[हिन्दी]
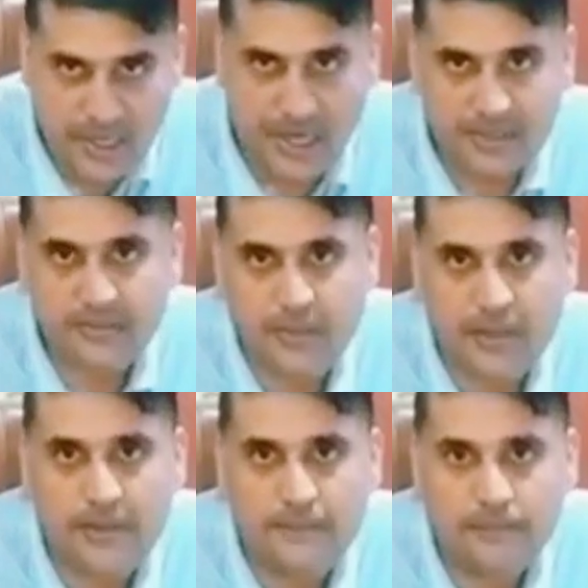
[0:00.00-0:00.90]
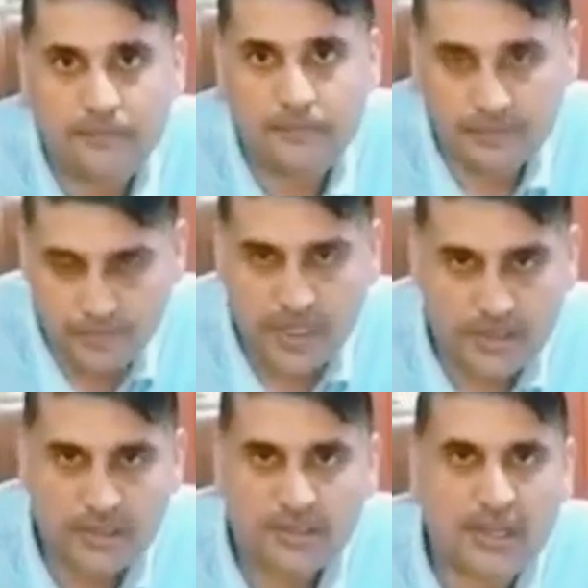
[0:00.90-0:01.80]
किसी क्लास में
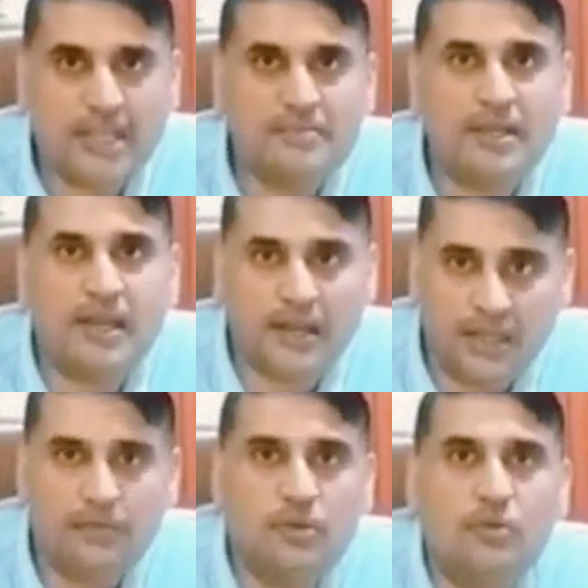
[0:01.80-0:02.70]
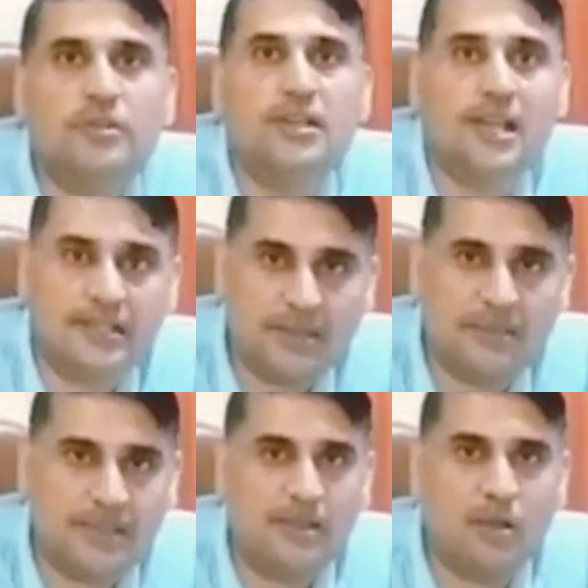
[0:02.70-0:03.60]
जिस क्लास में कर रही थी वो दूसरी क्लास के
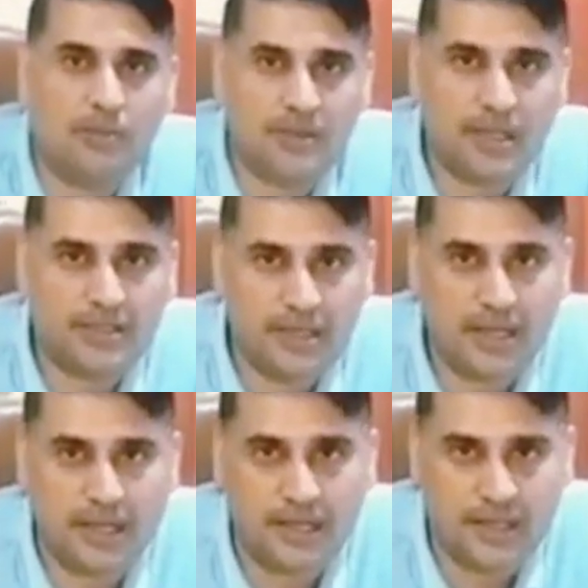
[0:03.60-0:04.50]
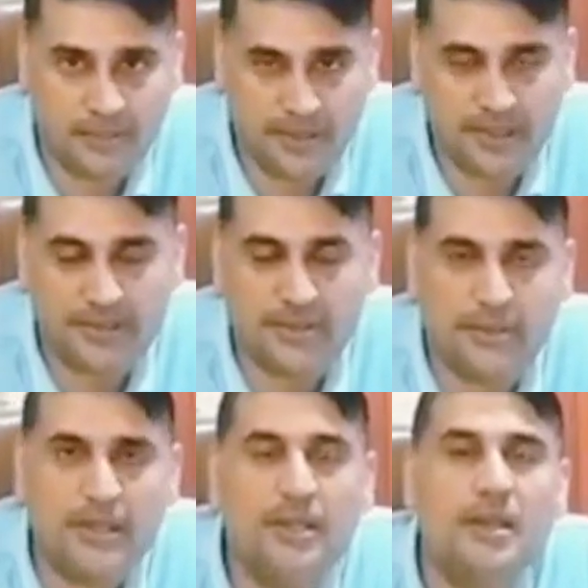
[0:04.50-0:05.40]
बच्चे की कॉपी शायद चेक कर रही थी इमरजेंसी
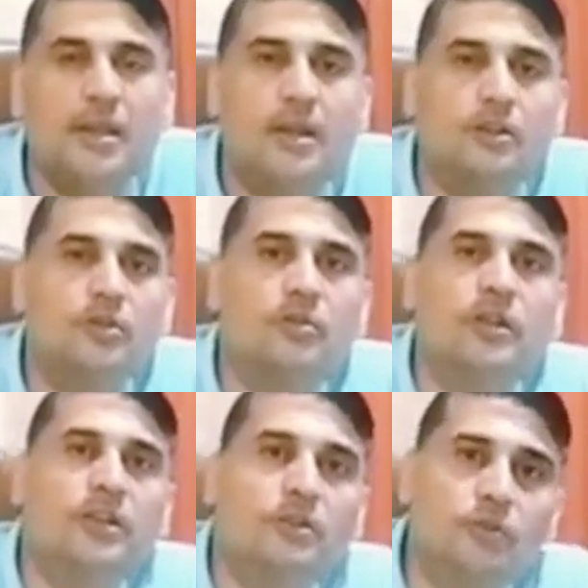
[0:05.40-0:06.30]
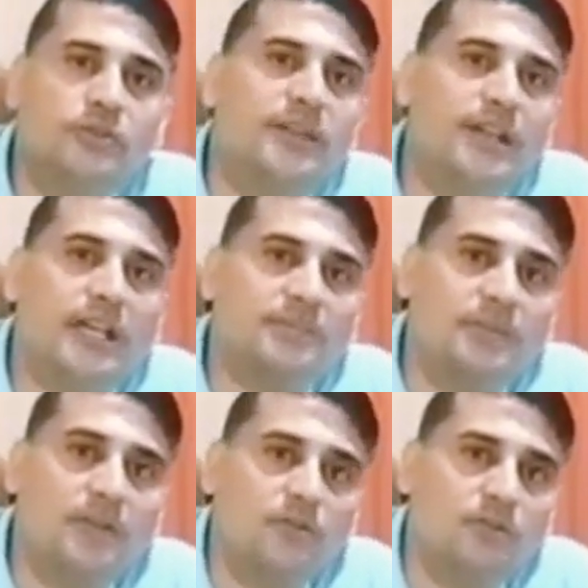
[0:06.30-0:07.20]
में तो उन्होंने दूसरी क्लास
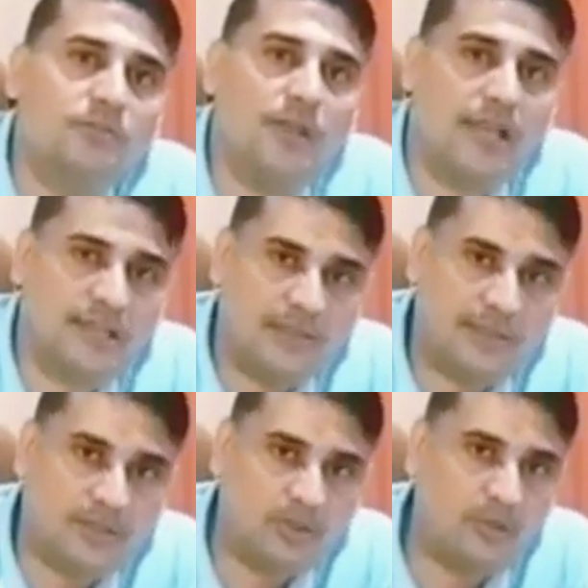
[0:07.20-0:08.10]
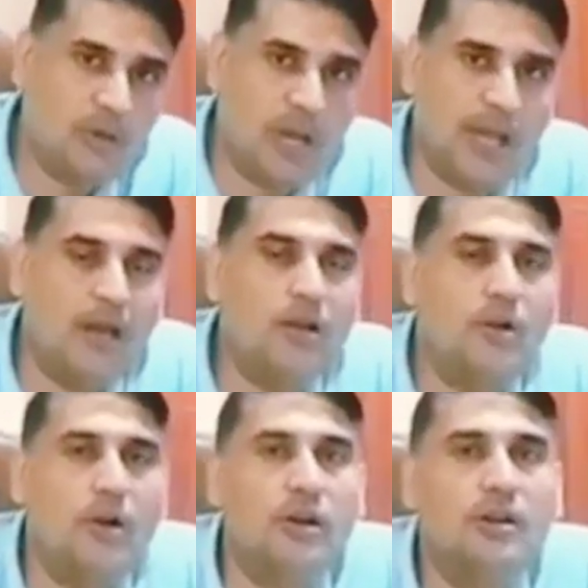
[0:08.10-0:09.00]
में उस क्लास के बच्चे को बुलाया
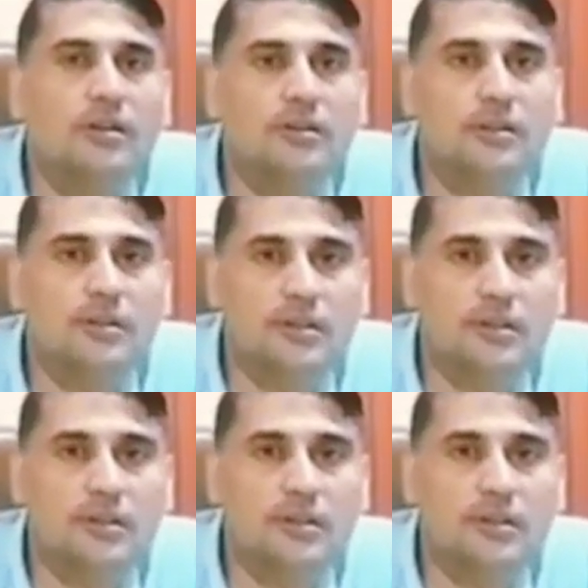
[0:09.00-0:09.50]
और